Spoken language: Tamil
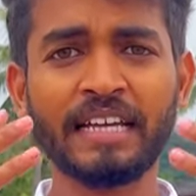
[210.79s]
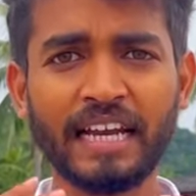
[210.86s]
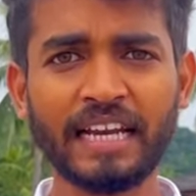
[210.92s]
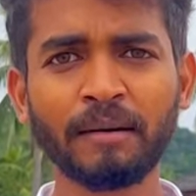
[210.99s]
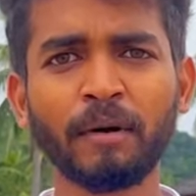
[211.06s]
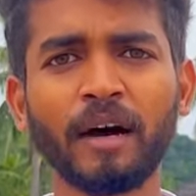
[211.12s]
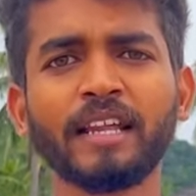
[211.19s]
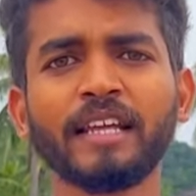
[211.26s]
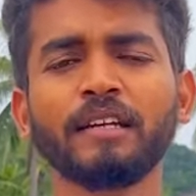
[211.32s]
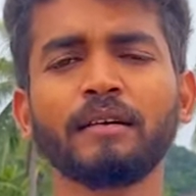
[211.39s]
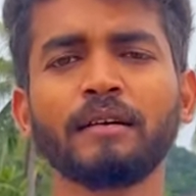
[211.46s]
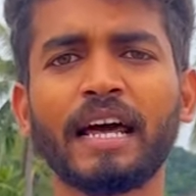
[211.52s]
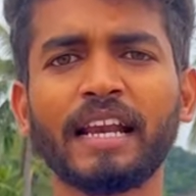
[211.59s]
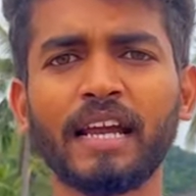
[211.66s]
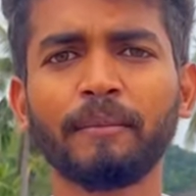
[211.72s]
என்ன மாதிரி
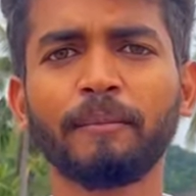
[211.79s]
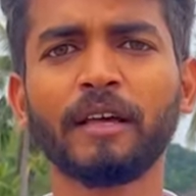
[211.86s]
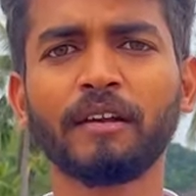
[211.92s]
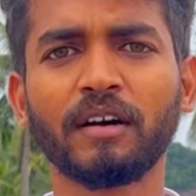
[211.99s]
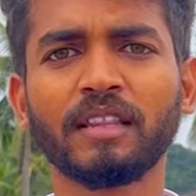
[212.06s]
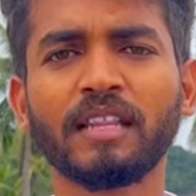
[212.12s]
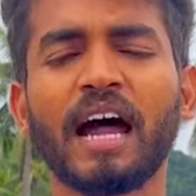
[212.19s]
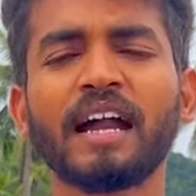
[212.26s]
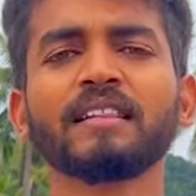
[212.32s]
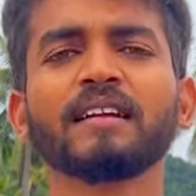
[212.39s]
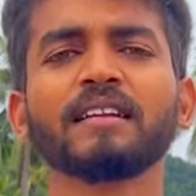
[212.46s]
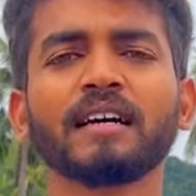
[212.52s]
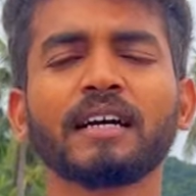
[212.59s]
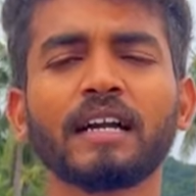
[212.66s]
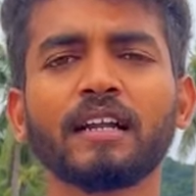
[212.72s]
இன்னும் நிறைய பேர் வந்து
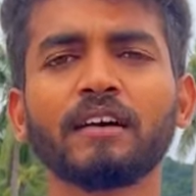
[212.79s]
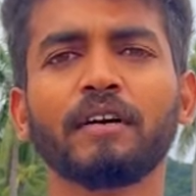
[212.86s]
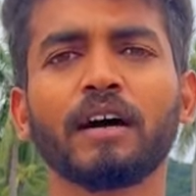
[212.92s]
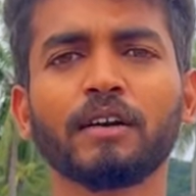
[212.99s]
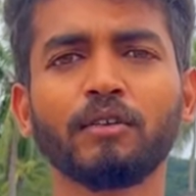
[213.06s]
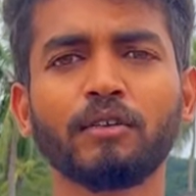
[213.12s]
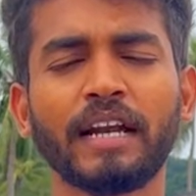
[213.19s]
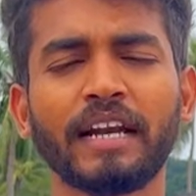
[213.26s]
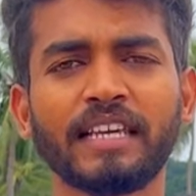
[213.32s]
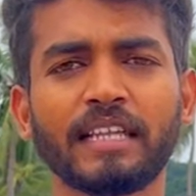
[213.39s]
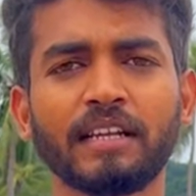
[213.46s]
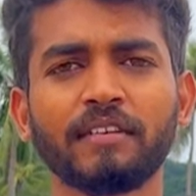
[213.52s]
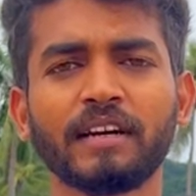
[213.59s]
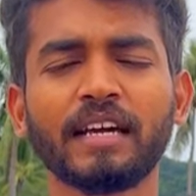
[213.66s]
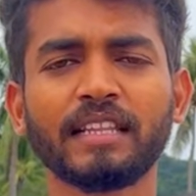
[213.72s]
அடுத்தடுத்த கட்டம் வரணும்னு
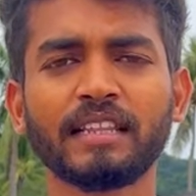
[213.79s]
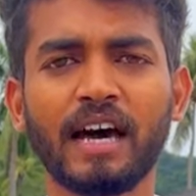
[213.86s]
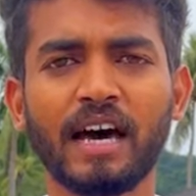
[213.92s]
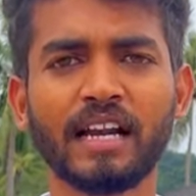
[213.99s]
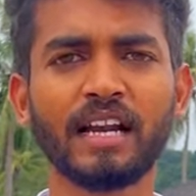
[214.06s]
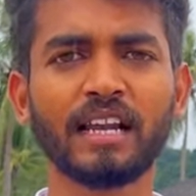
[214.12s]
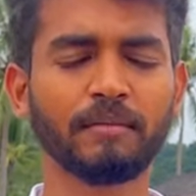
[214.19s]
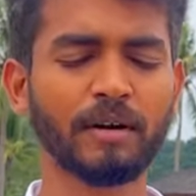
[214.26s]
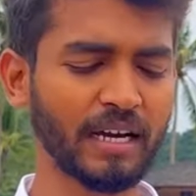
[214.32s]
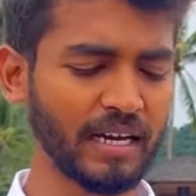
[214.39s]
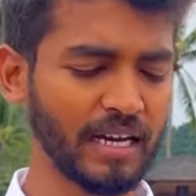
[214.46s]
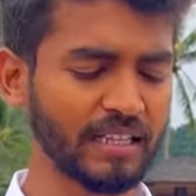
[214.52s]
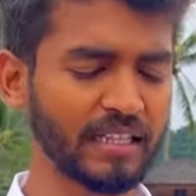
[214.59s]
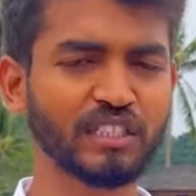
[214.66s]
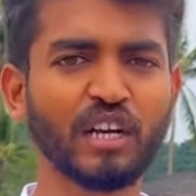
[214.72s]
நினைக்கிறவங்க
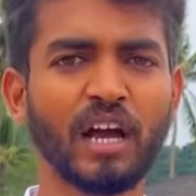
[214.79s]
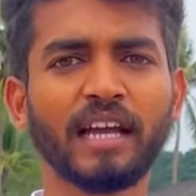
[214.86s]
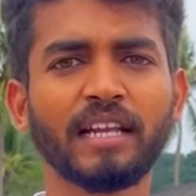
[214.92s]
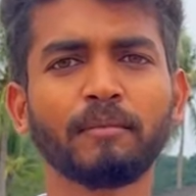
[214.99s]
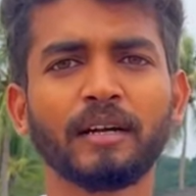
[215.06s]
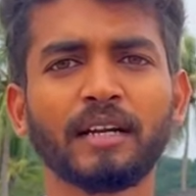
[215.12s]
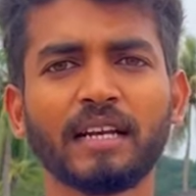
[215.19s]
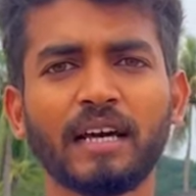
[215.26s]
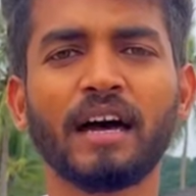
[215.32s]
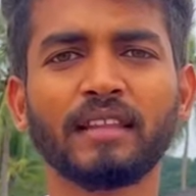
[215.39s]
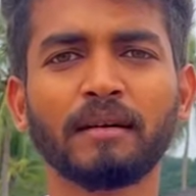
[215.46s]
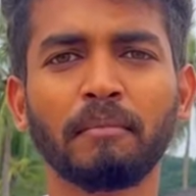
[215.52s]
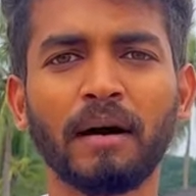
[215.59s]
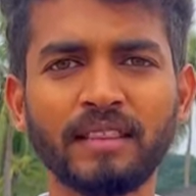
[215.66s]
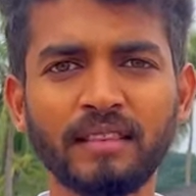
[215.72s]
தாராளமாக அந்த ஜாயின் பட்டன்
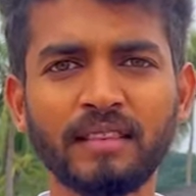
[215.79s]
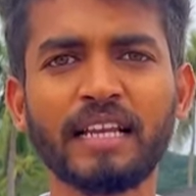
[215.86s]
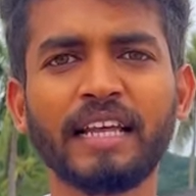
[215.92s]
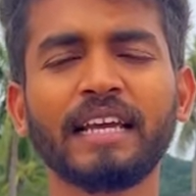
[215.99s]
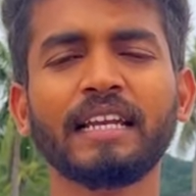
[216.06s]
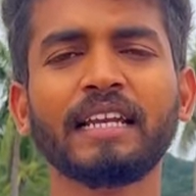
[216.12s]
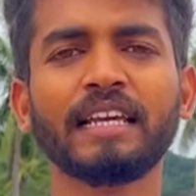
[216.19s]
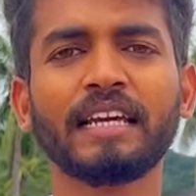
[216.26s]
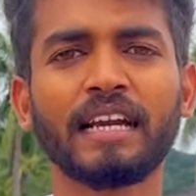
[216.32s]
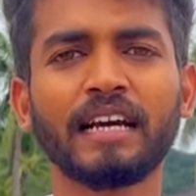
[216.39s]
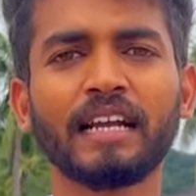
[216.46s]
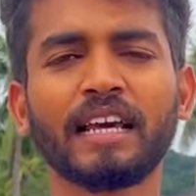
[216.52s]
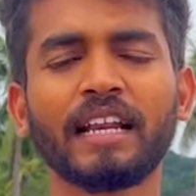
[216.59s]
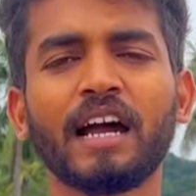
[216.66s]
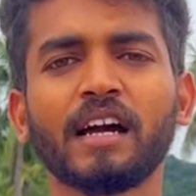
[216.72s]
அதை மந்த்லி நீங்கள்
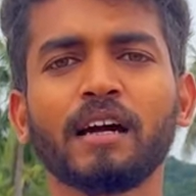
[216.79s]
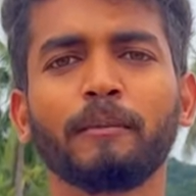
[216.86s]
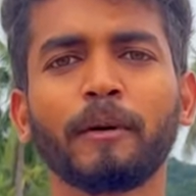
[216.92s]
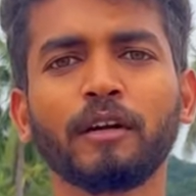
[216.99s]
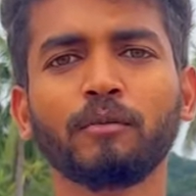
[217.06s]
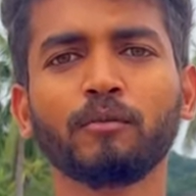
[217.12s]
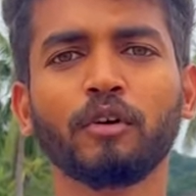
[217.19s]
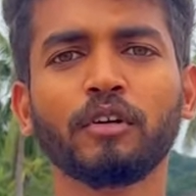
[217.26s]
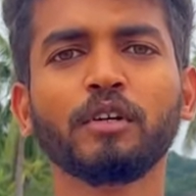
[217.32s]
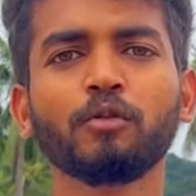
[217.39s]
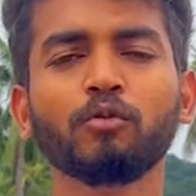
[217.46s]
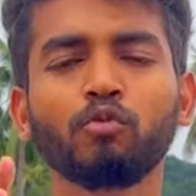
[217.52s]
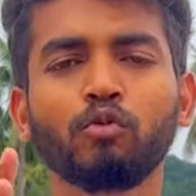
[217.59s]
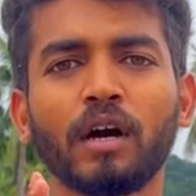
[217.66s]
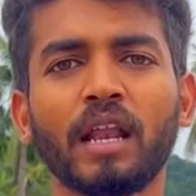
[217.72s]
ரெகுலராக பண்ணும்போது
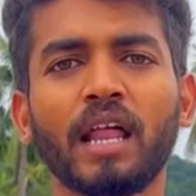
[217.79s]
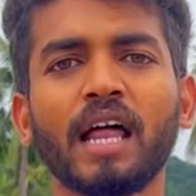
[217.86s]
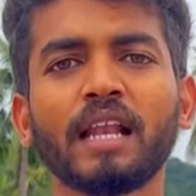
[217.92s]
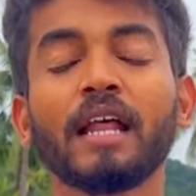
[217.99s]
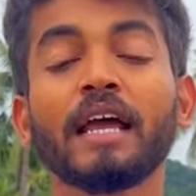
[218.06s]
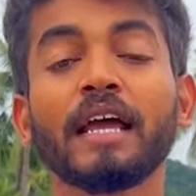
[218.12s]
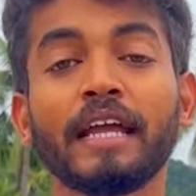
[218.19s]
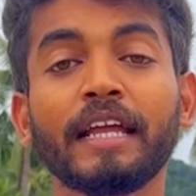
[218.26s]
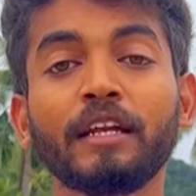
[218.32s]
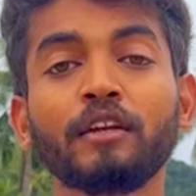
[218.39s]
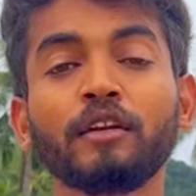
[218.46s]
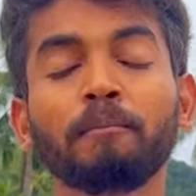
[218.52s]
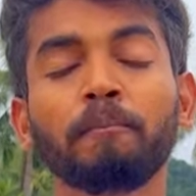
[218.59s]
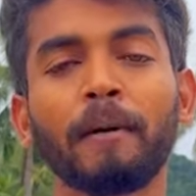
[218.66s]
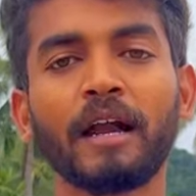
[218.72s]
உங்களால்
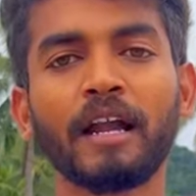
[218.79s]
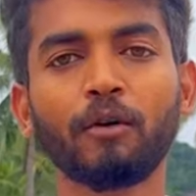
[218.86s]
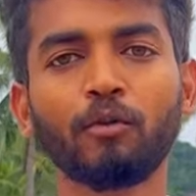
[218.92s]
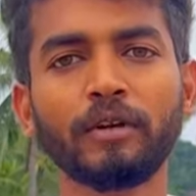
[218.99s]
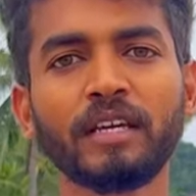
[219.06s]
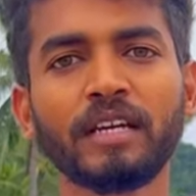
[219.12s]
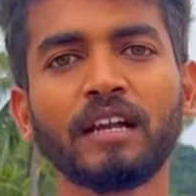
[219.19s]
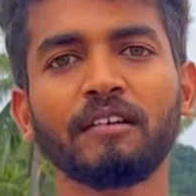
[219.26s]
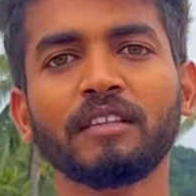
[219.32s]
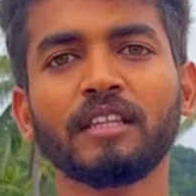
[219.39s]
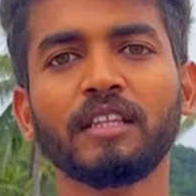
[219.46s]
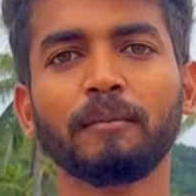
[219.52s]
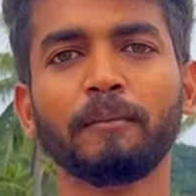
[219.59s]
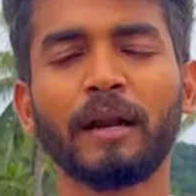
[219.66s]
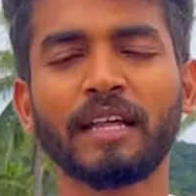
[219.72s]
இன்னும் பல உயிர்கள்
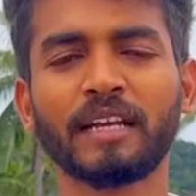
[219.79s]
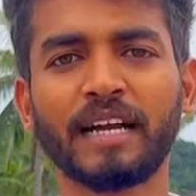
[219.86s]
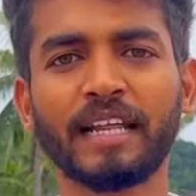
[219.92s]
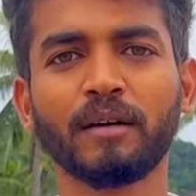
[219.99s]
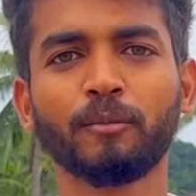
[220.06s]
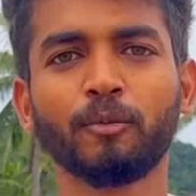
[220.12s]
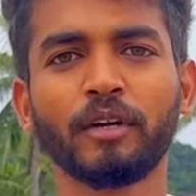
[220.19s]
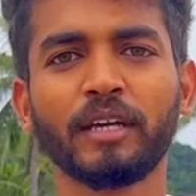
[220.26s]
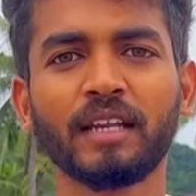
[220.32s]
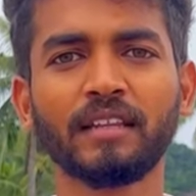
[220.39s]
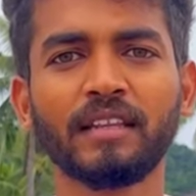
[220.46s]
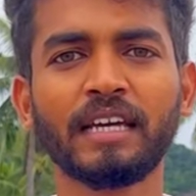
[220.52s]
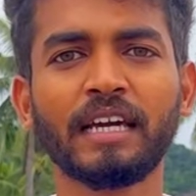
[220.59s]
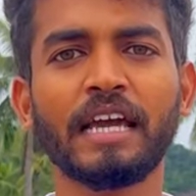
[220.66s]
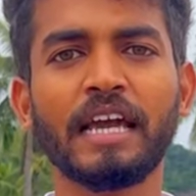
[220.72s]
வந்து பலனடைய போகிறது